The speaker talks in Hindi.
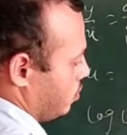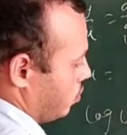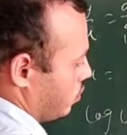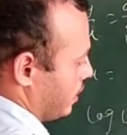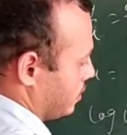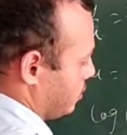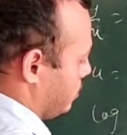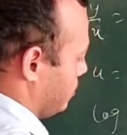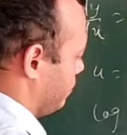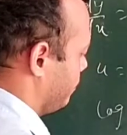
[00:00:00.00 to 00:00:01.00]
लॉग एक्स
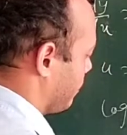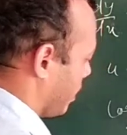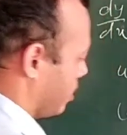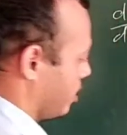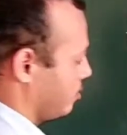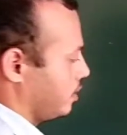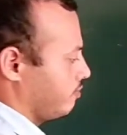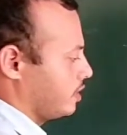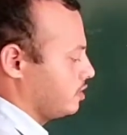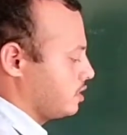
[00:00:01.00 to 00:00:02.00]
अब
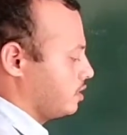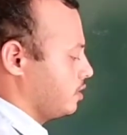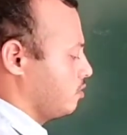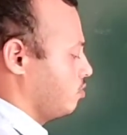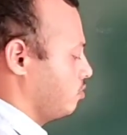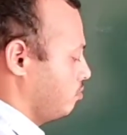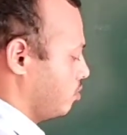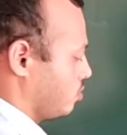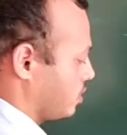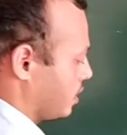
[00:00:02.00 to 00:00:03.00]
डिफ्रेंशिएटिंग ऑन
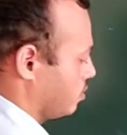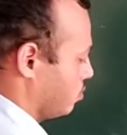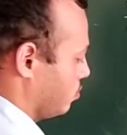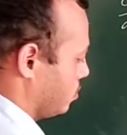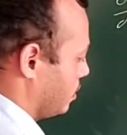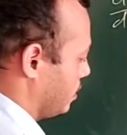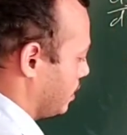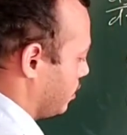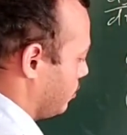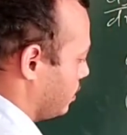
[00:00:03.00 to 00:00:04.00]
बहुत साइड दोनों साइड
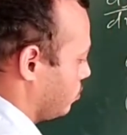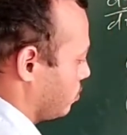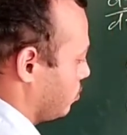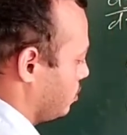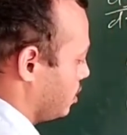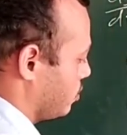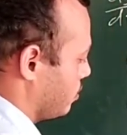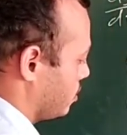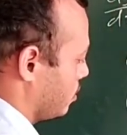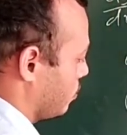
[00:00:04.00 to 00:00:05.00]
डेरिवेटिव करो इस
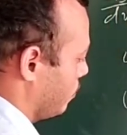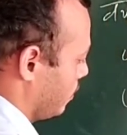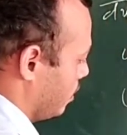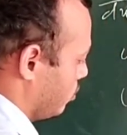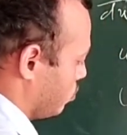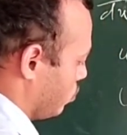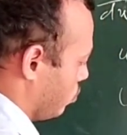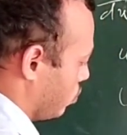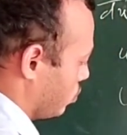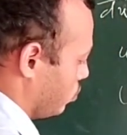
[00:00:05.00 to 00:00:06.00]
इक्वेशन को तो
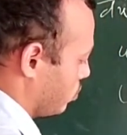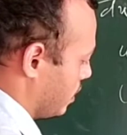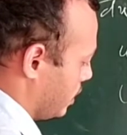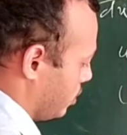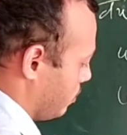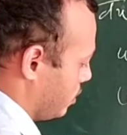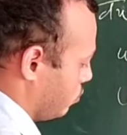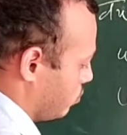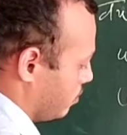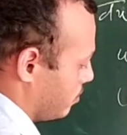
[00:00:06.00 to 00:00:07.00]
लॉग यू का
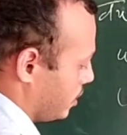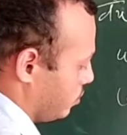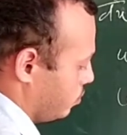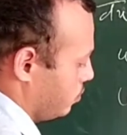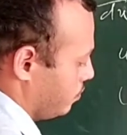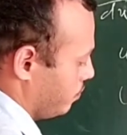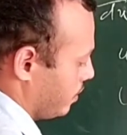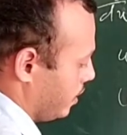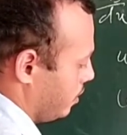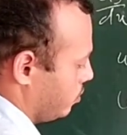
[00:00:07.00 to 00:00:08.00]
डेरिवेटिव वन बाई यू
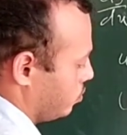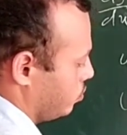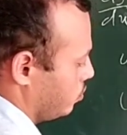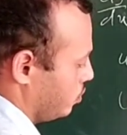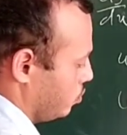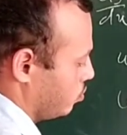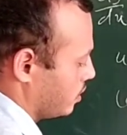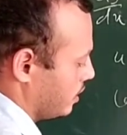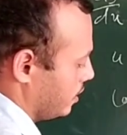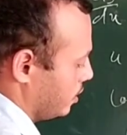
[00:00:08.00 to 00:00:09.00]
इन टू यू
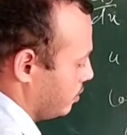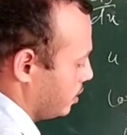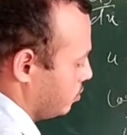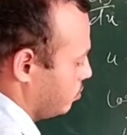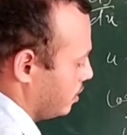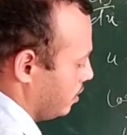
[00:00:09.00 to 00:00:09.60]
का डेरिवेटिव